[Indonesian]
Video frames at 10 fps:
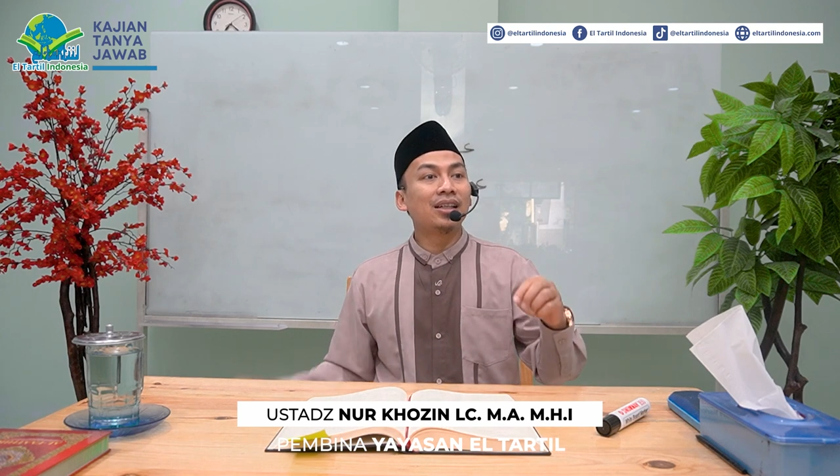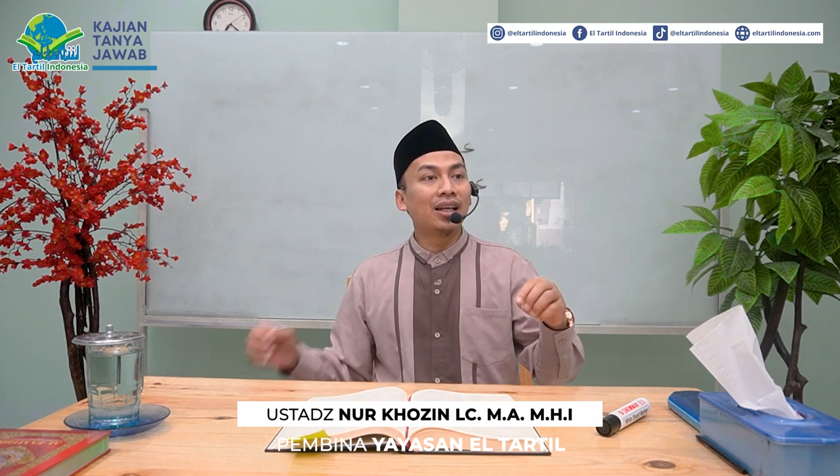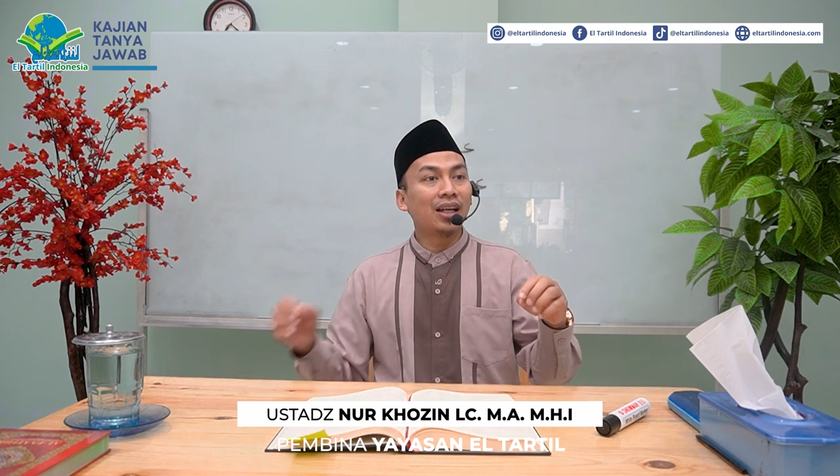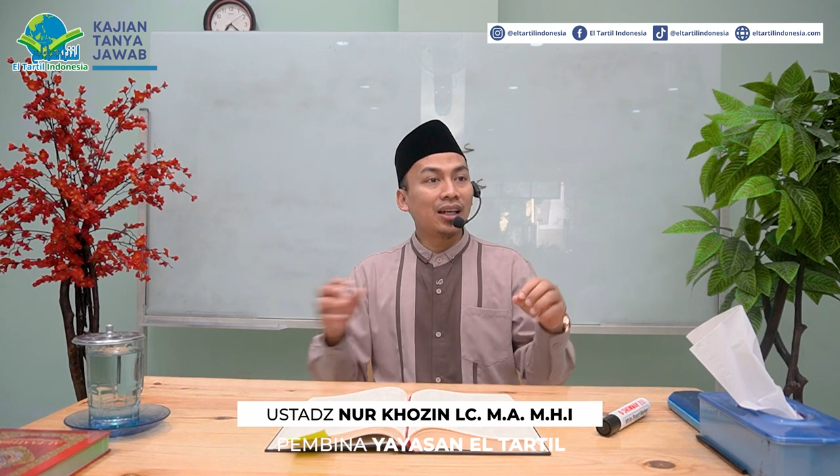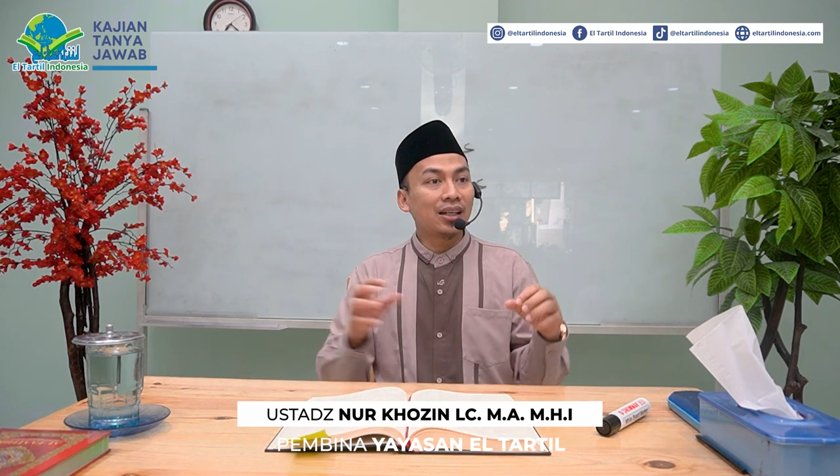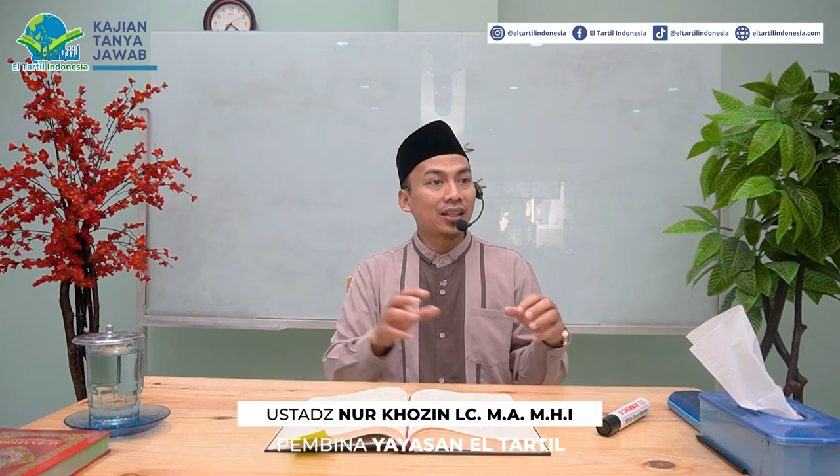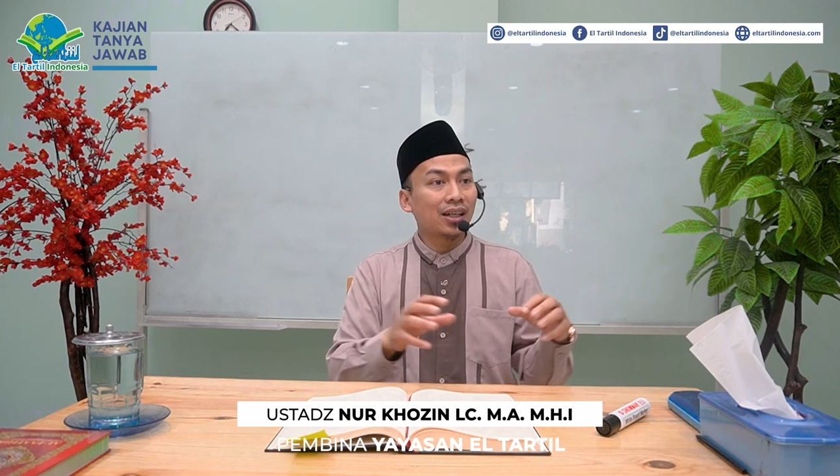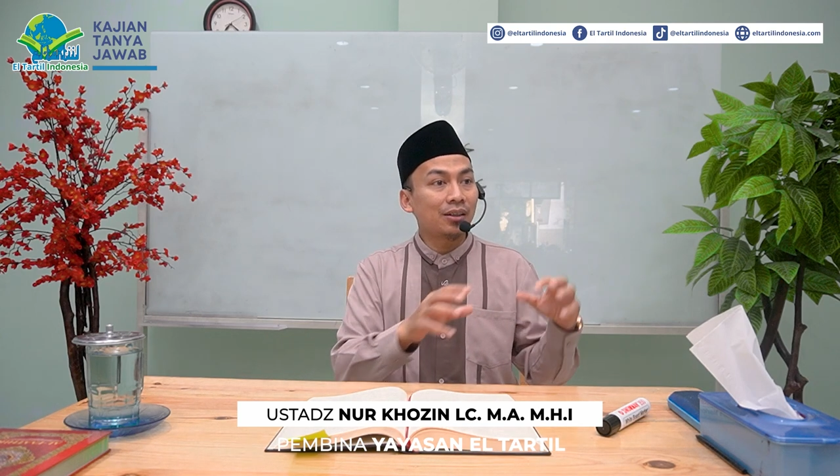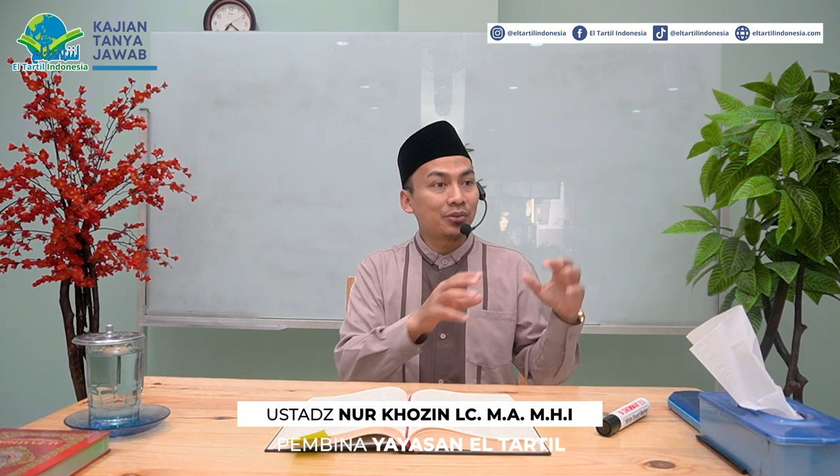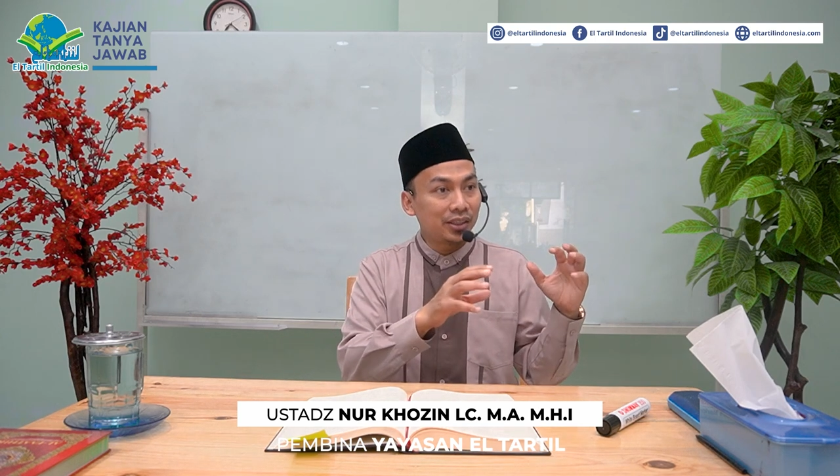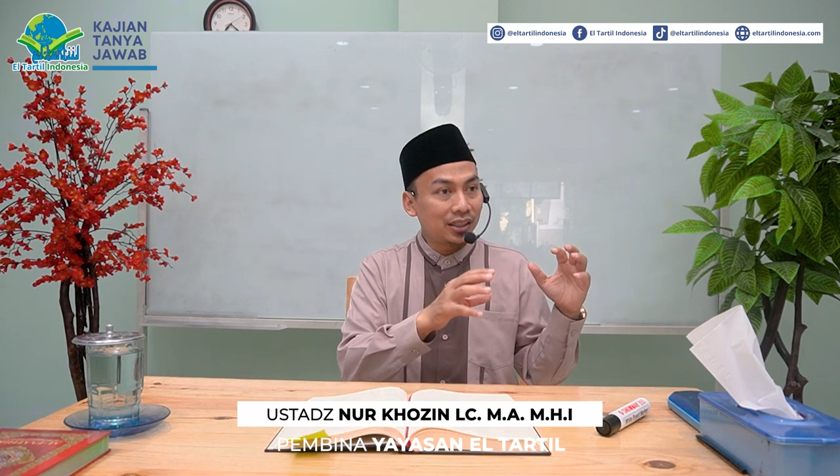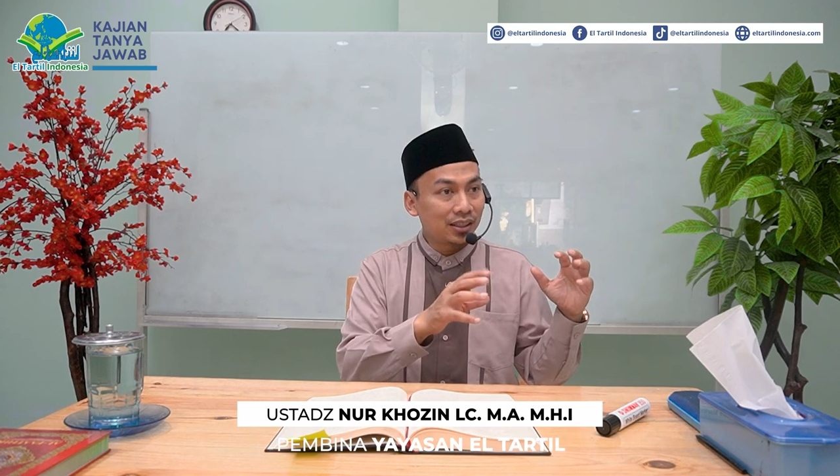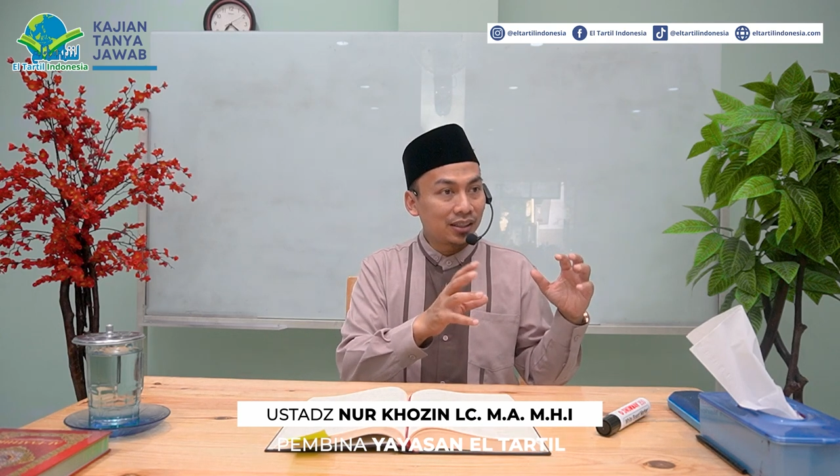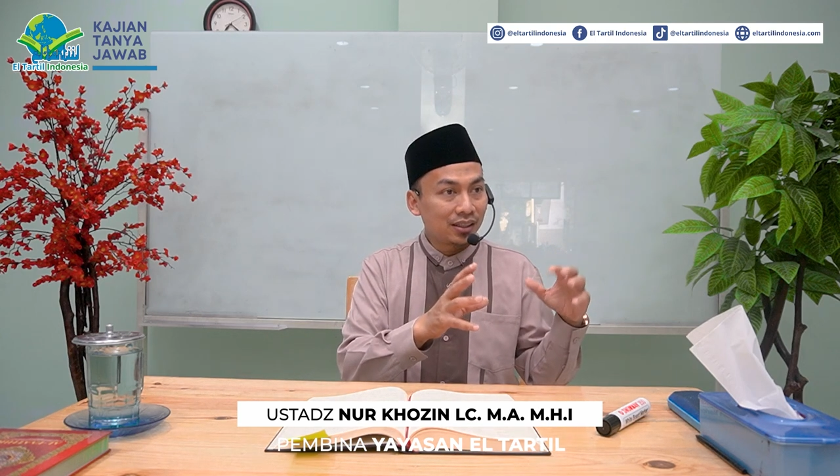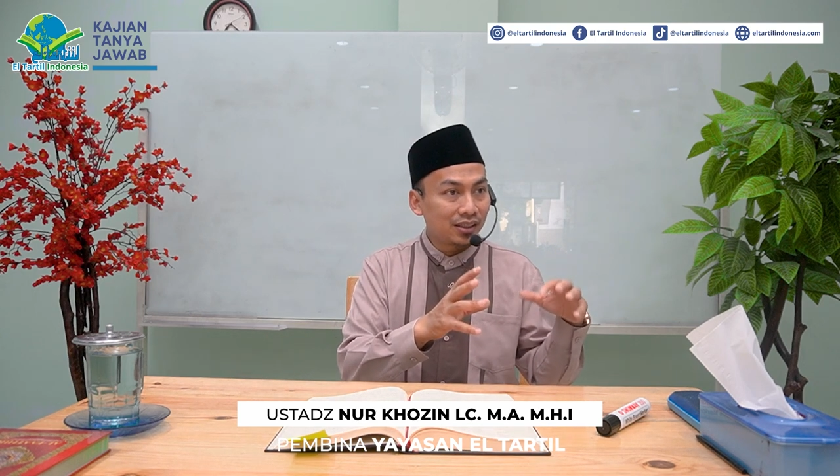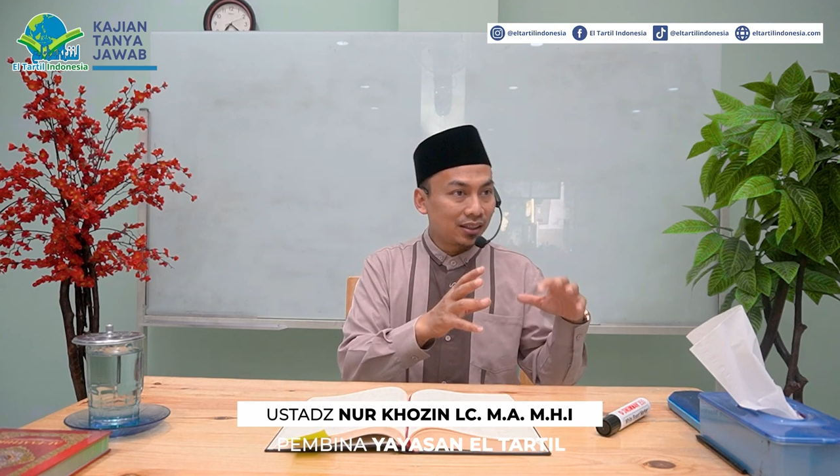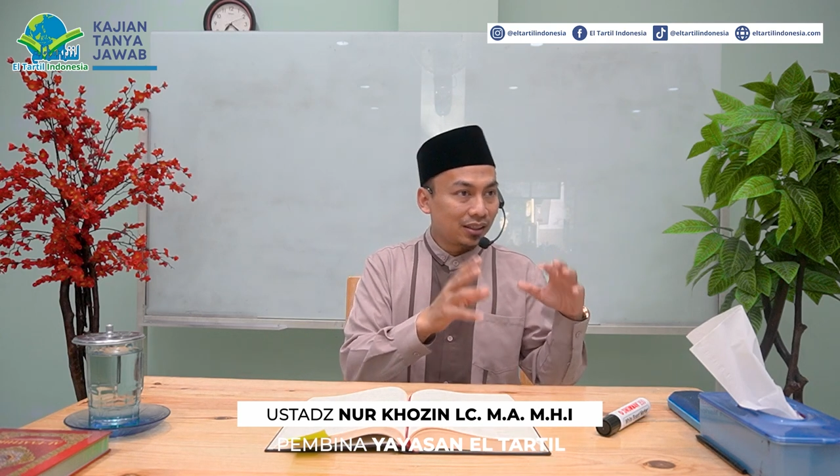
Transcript: adalah kekafi,